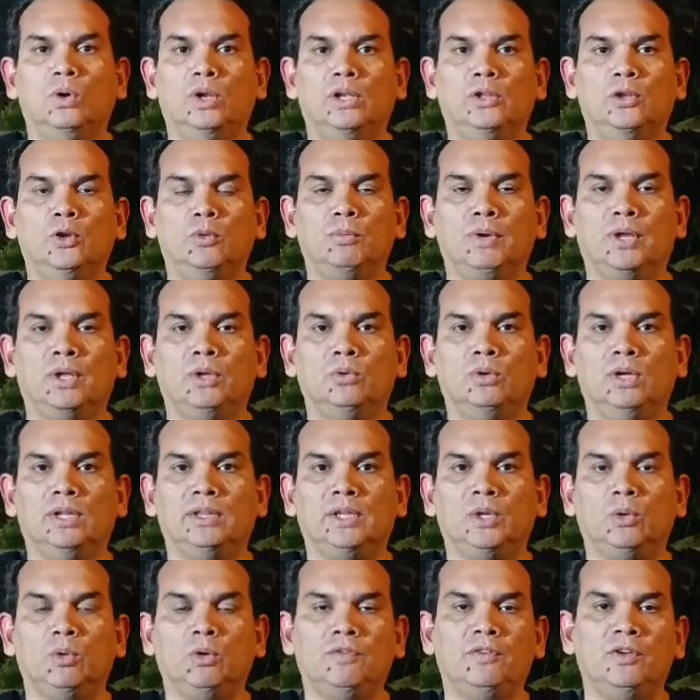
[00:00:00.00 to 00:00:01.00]
el nombre de un
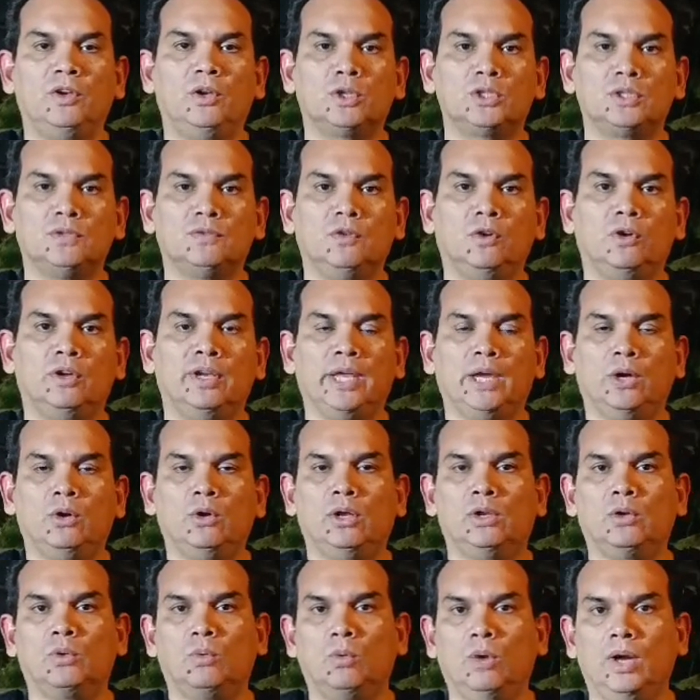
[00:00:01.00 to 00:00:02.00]
antiguo filósofo
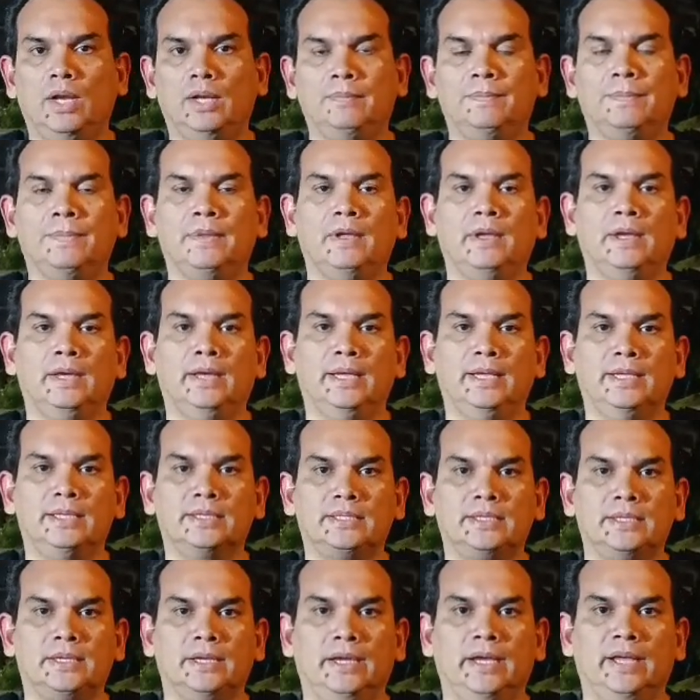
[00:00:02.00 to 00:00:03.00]
griego, el cual
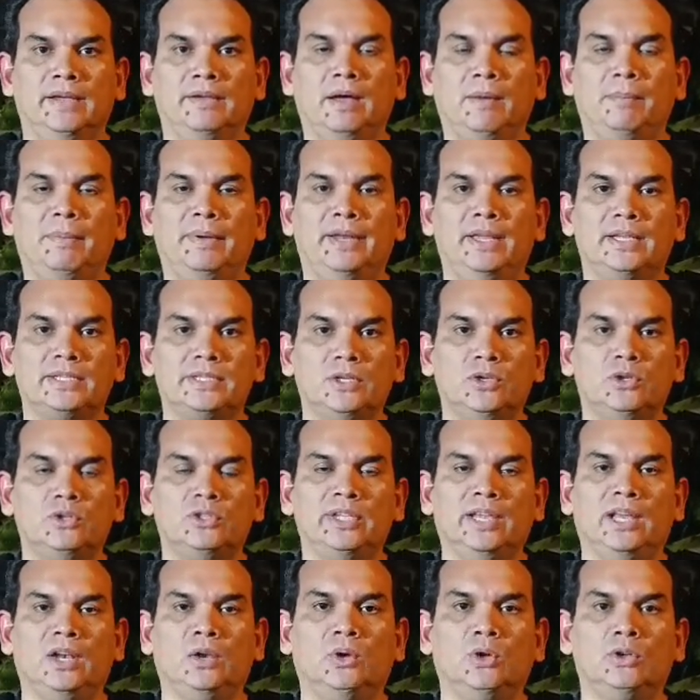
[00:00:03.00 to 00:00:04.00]
este, aparece en
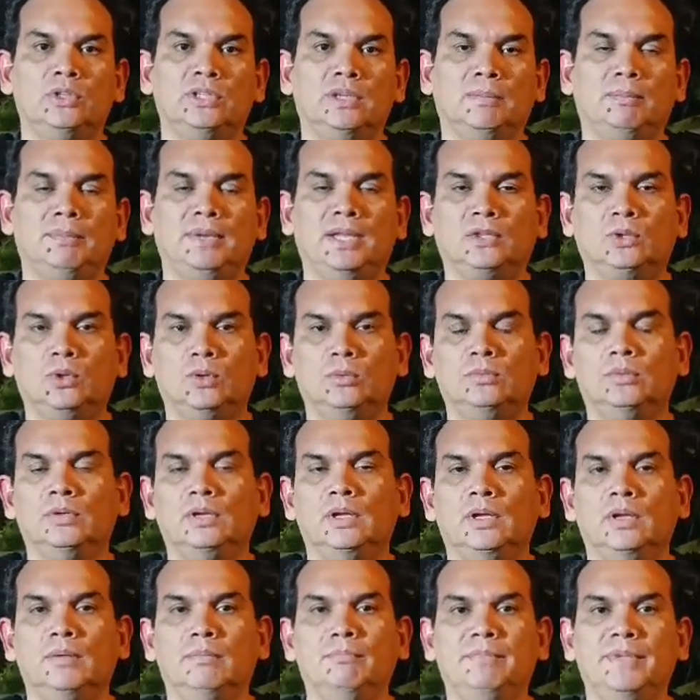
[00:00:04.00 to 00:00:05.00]
los diálogos de Platón
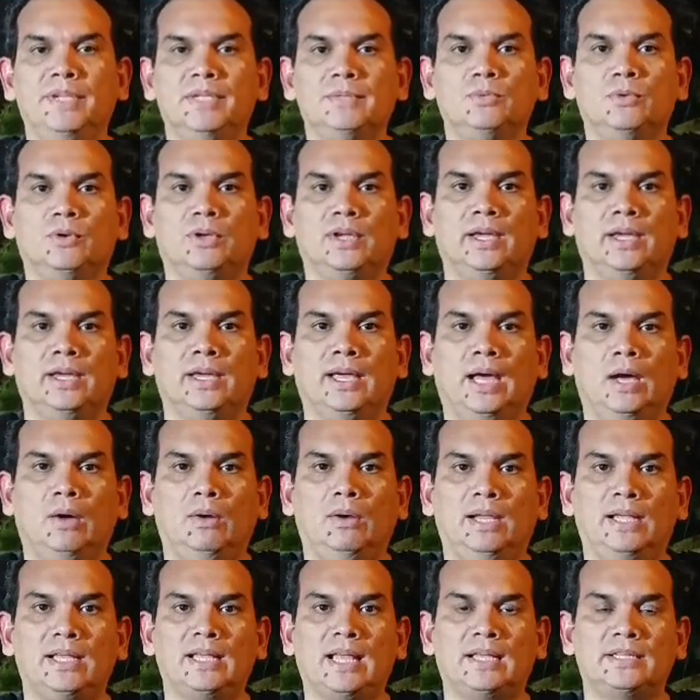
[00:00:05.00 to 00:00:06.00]
mismo que
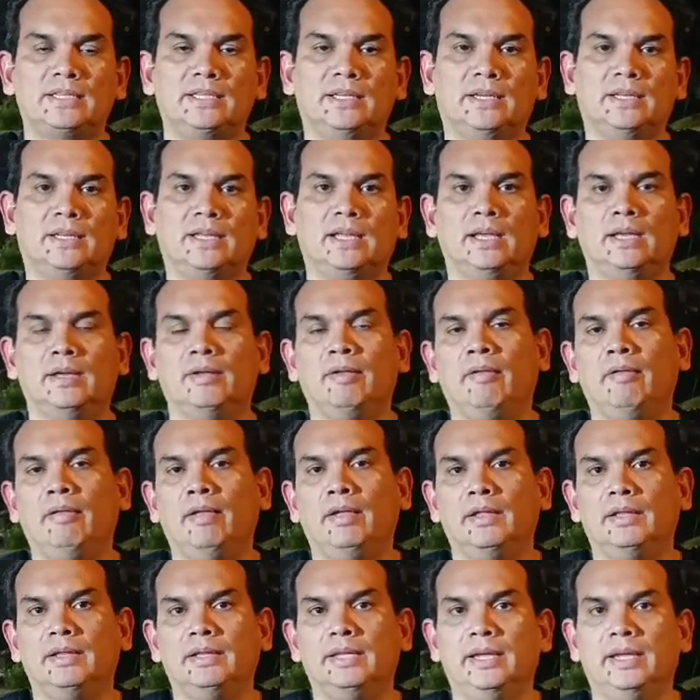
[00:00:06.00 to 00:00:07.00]
habla acerca
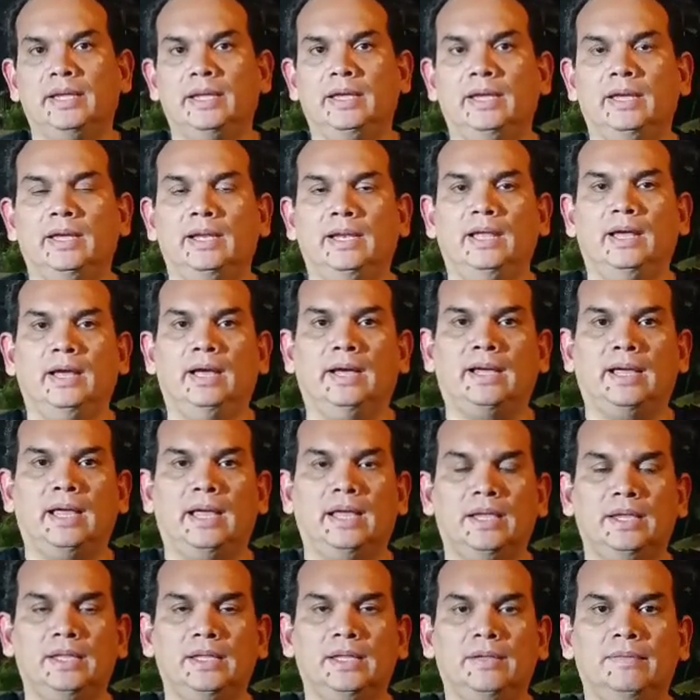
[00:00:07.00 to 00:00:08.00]
de la
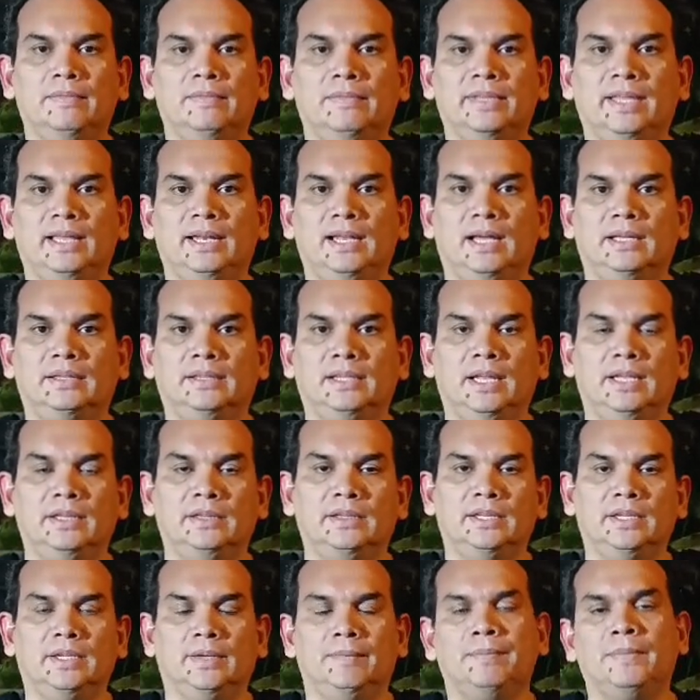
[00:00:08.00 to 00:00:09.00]
caída de la
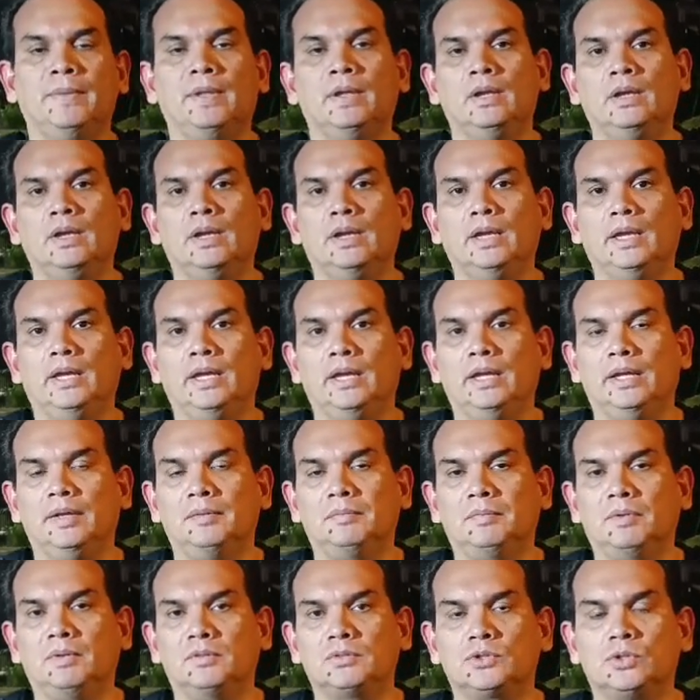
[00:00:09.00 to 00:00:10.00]
Atlántida.
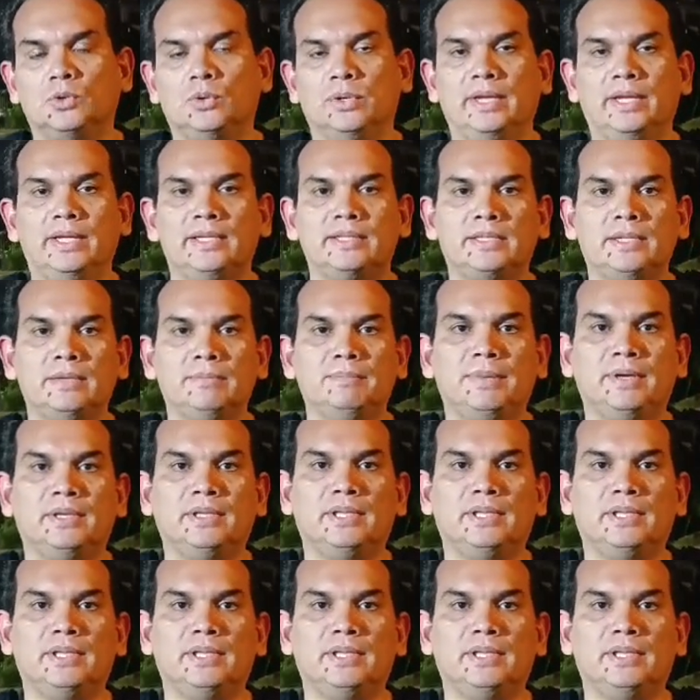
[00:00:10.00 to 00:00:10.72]
Eh, sobre este en